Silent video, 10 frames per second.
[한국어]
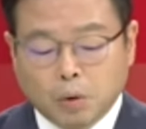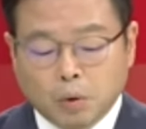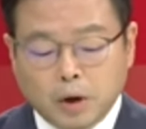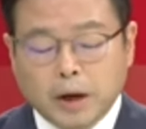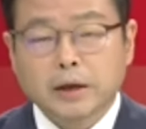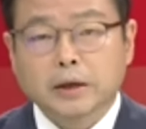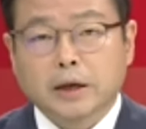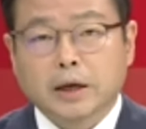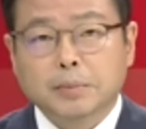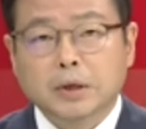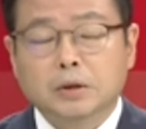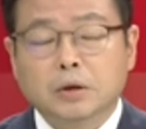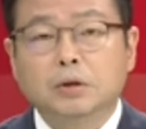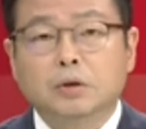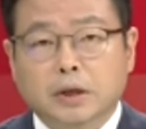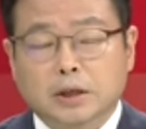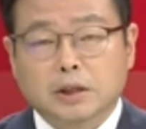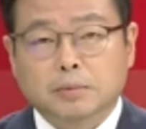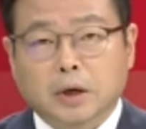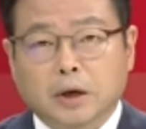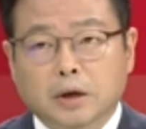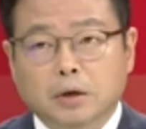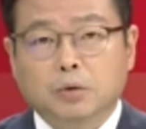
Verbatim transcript: 온라인 게임인 서든 어택이 있습니다.